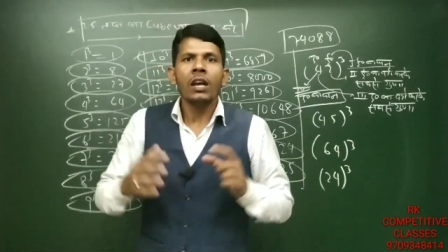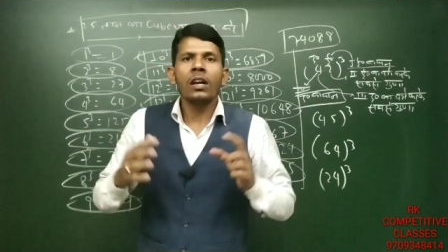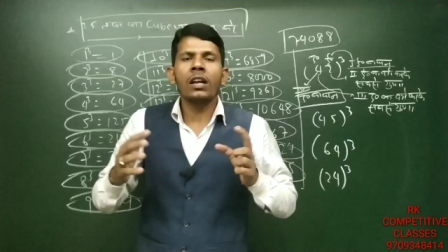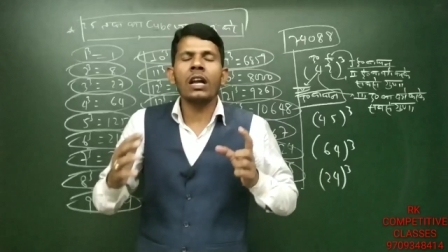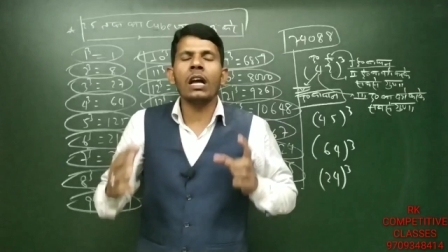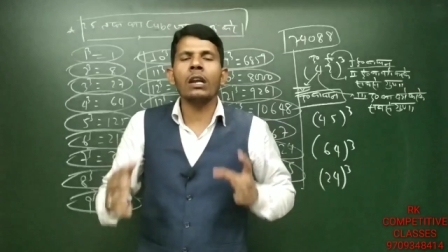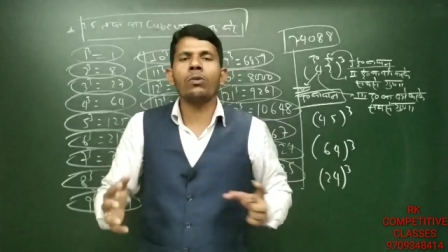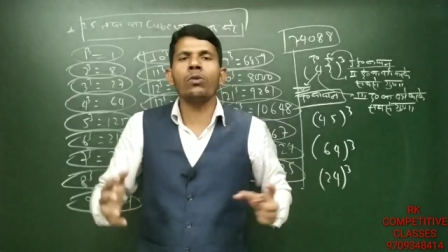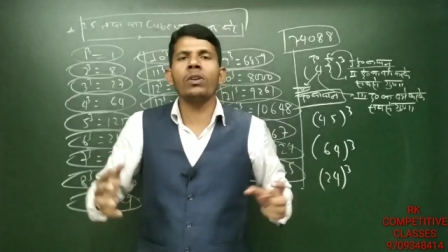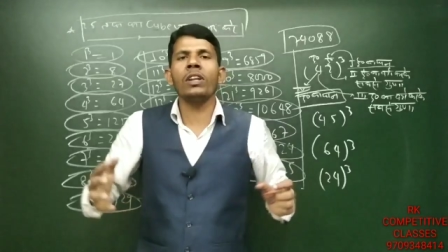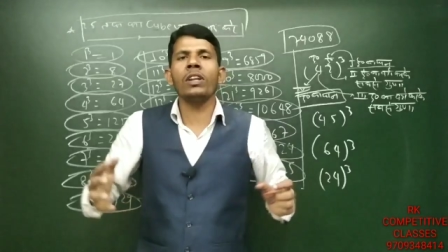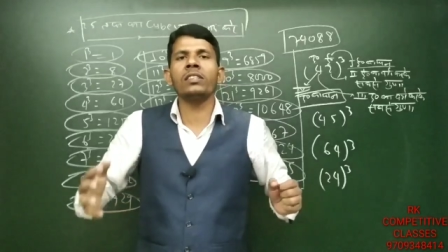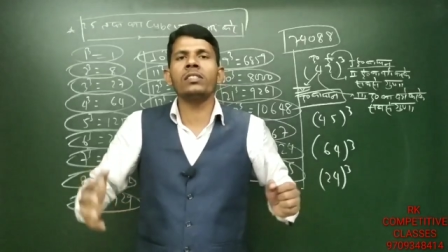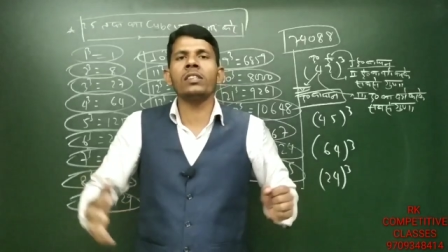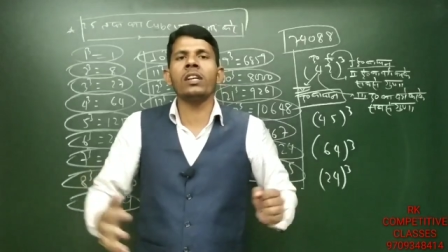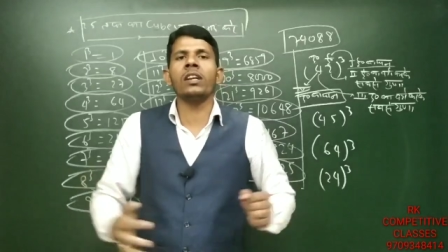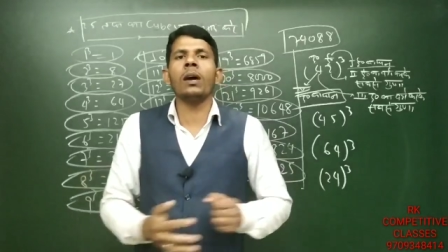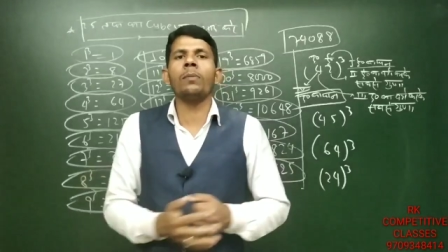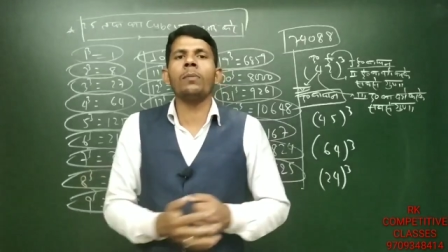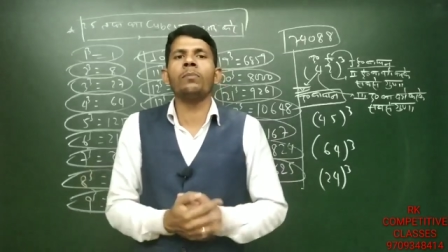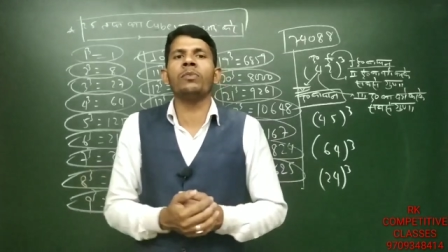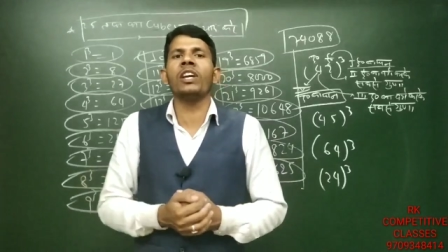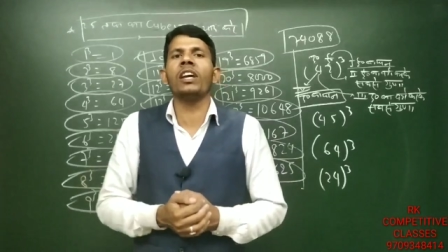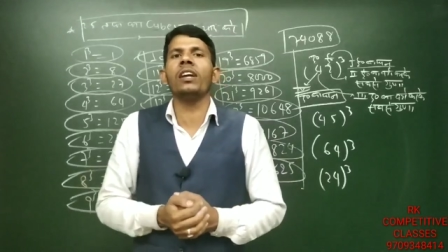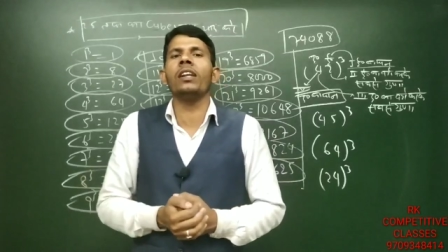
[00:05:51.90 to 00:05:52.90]
कैलकुलेशन
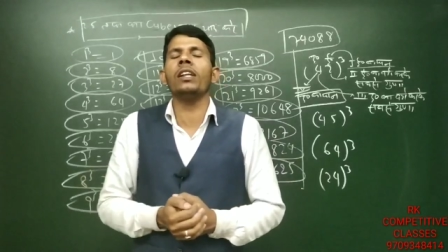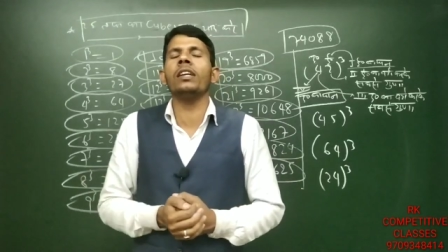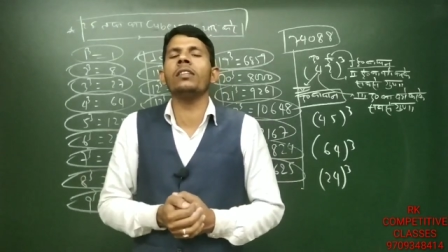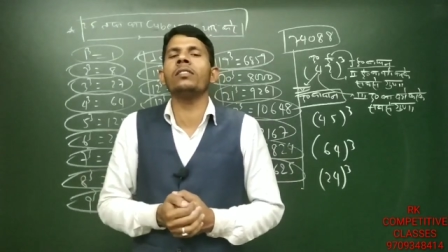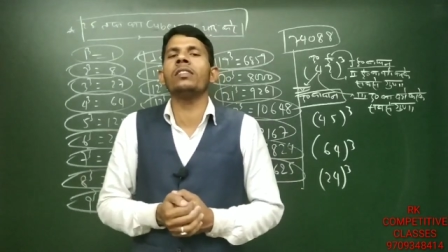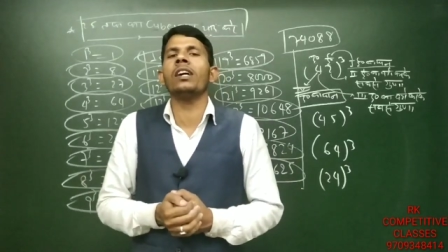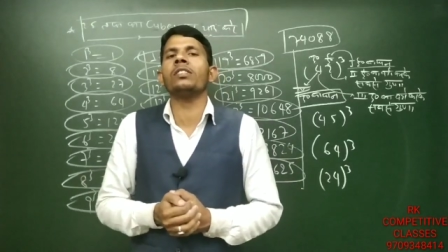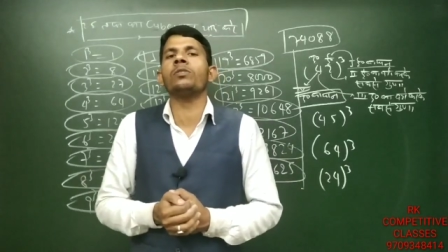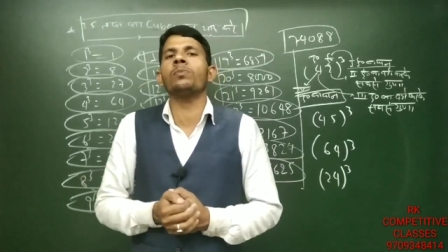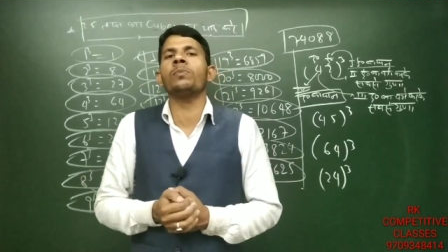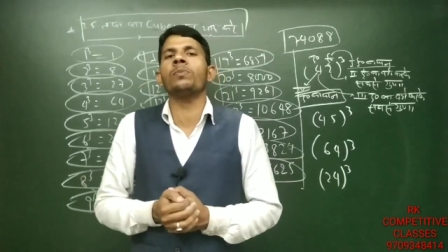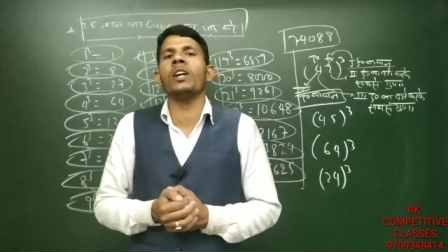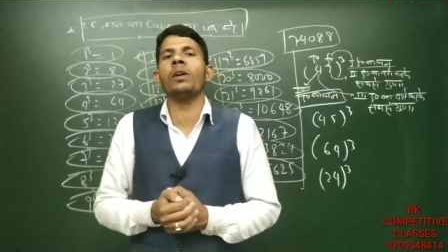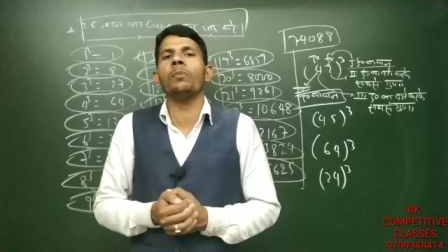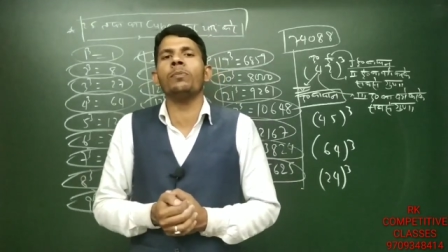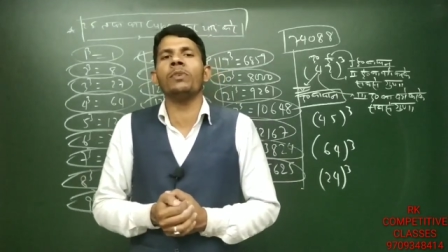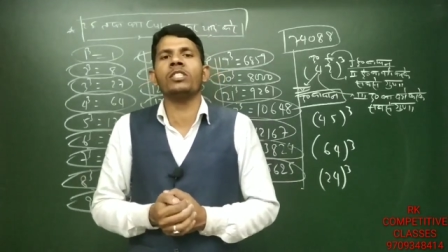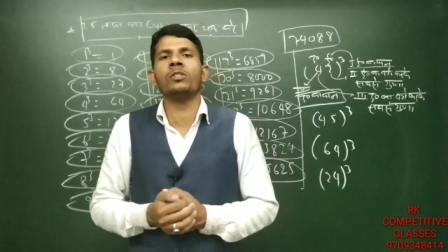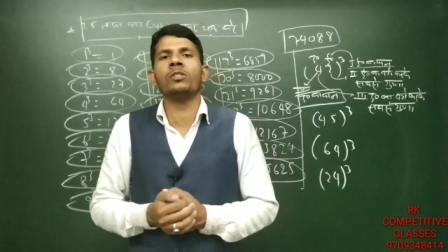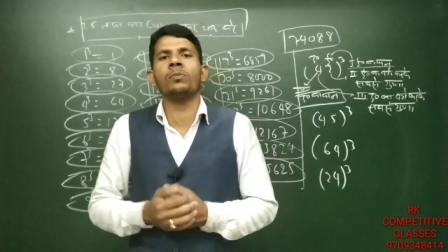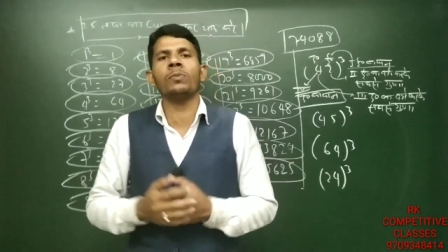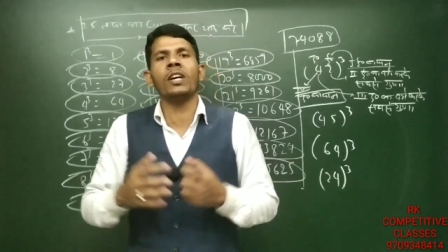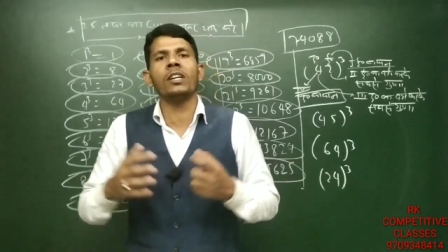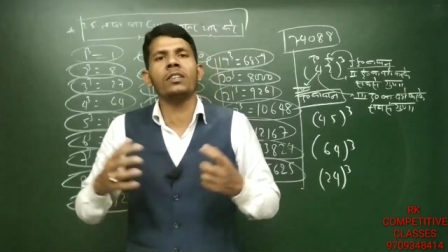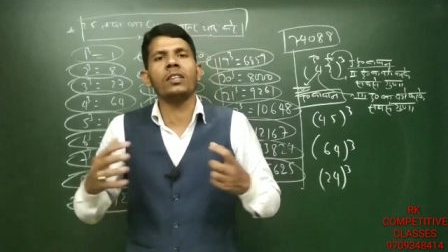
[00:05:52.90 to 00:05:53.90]
आप डेली दस मिनट
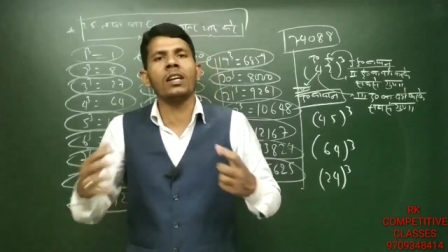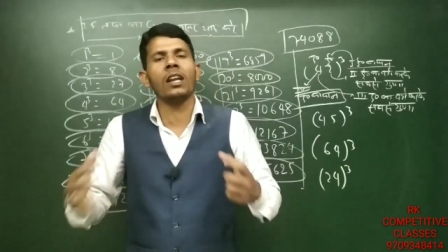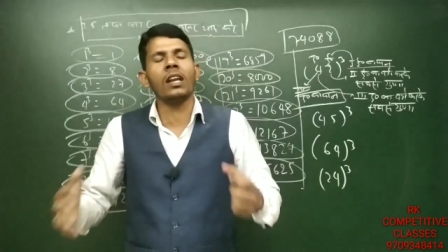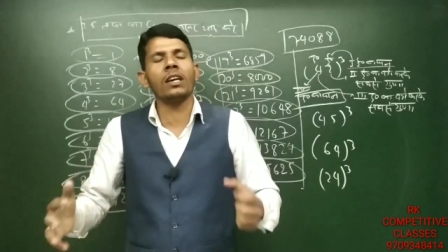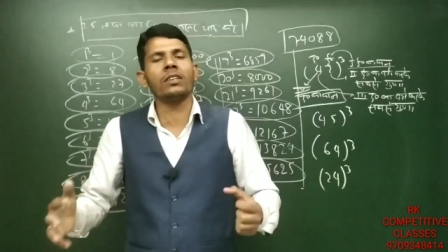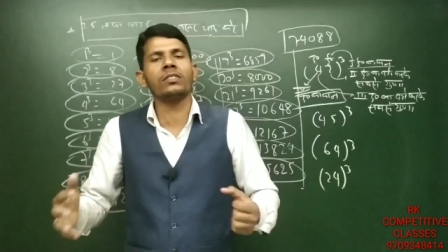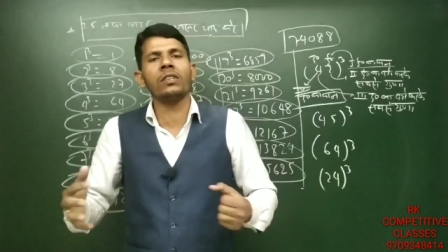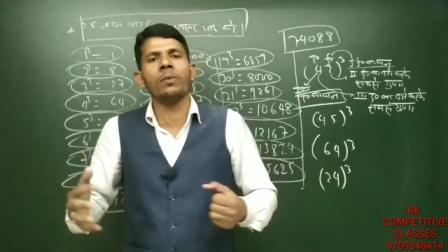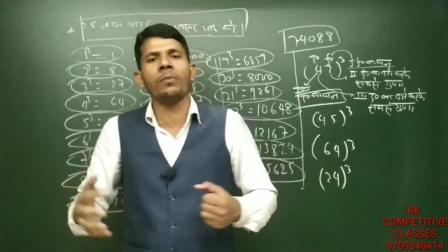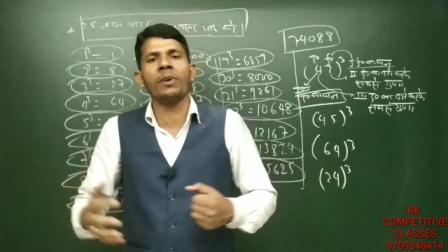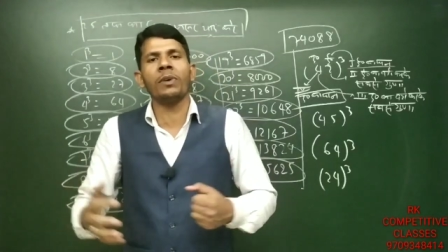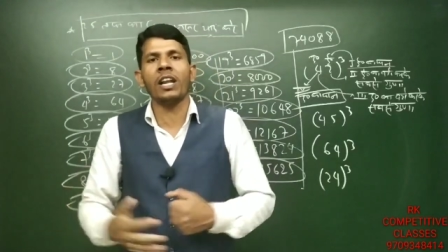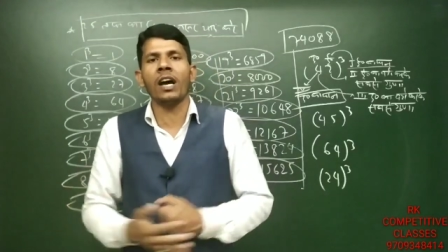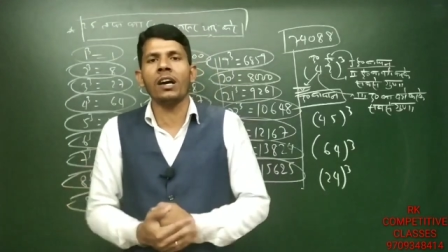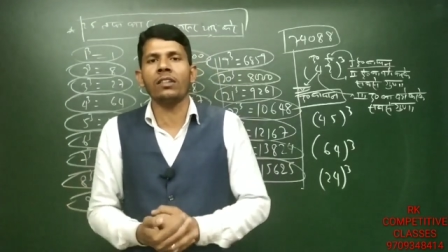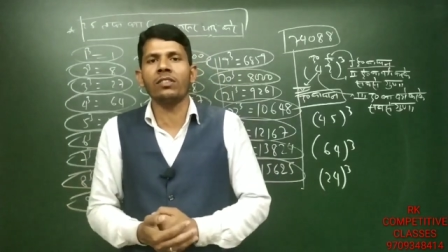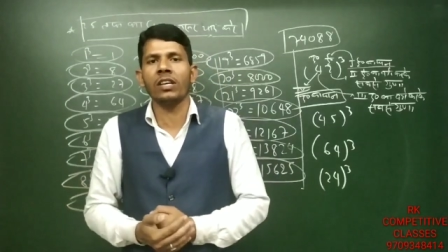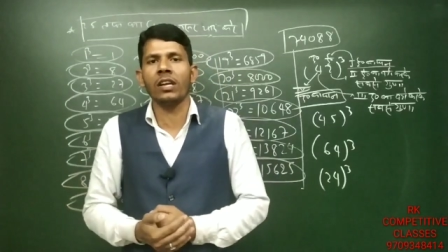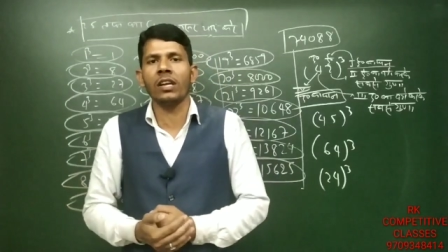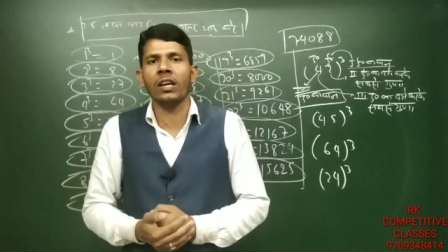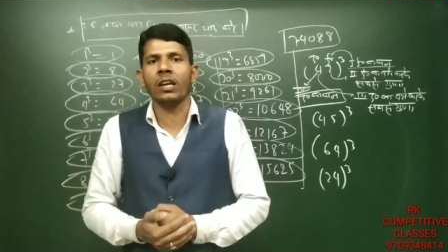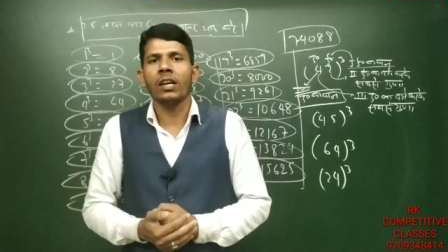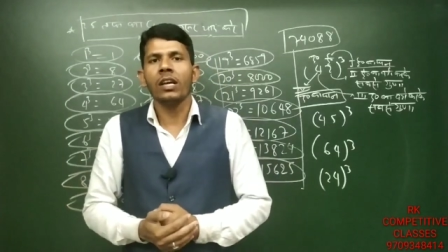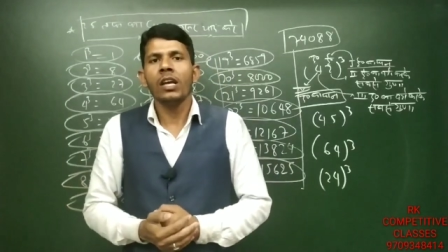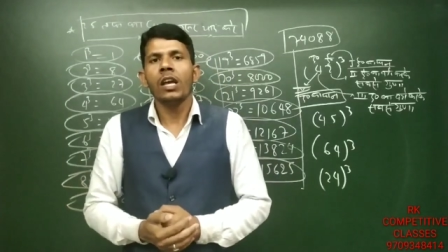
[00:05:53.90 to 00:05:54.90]
बीस मिनट अलग से
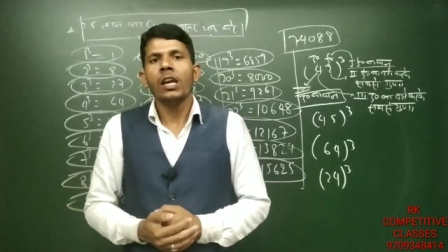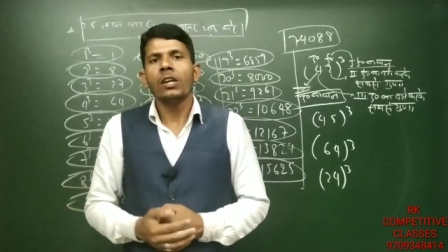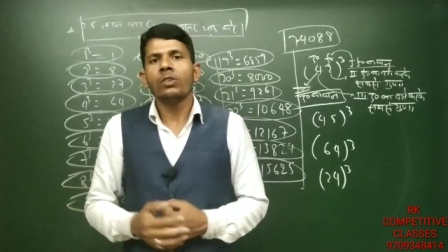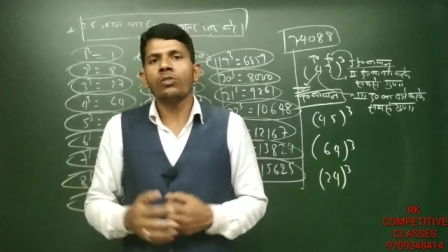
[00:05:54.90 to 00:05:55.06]
बनाते हैं